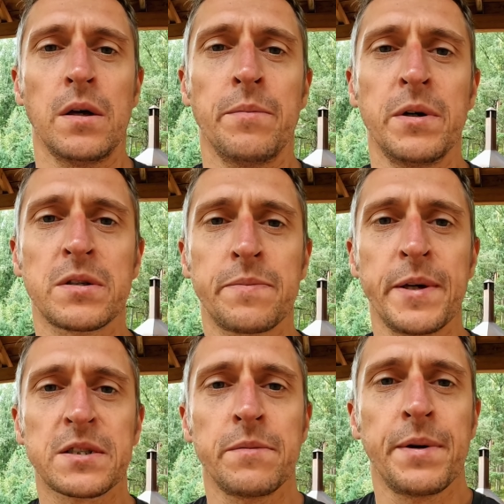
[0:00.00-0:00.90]
и мы с
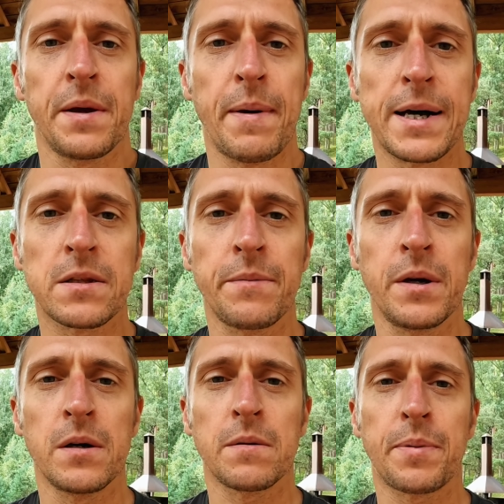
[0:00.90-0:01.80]
местными
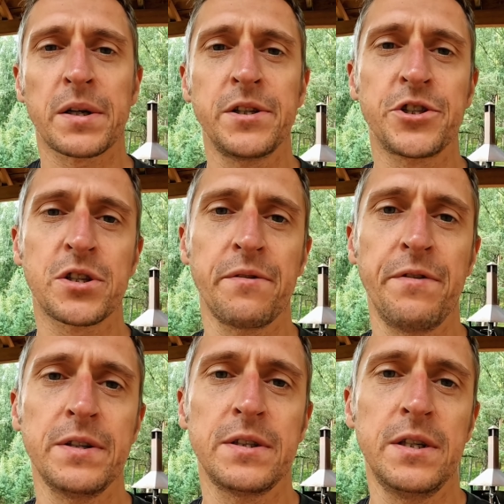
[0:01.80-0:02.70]
ребятами практически
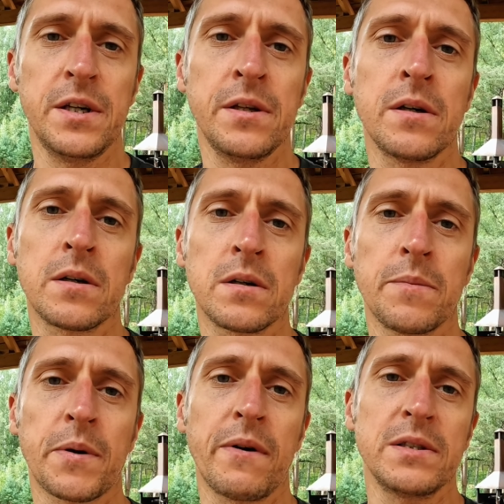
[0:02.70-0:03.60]
весь день
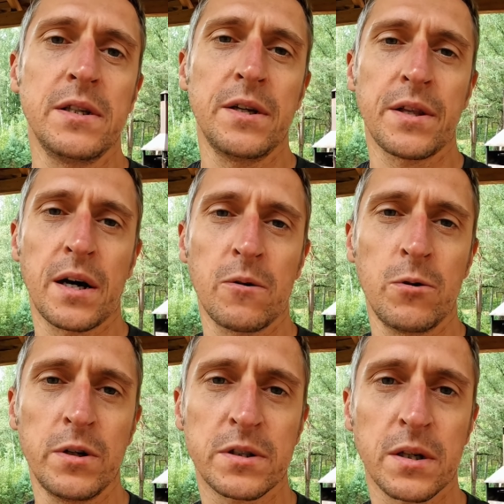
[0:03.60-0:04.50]
э, проводили на
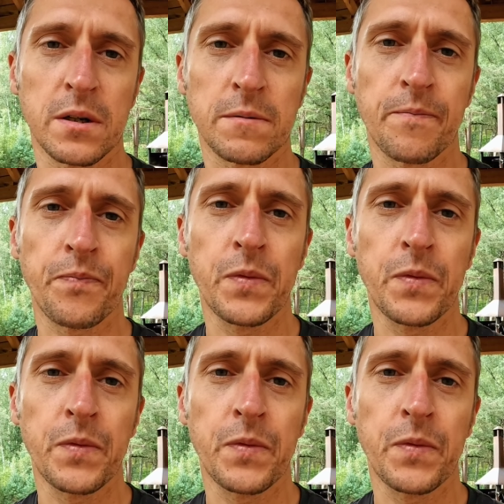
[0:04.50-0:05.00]
улице.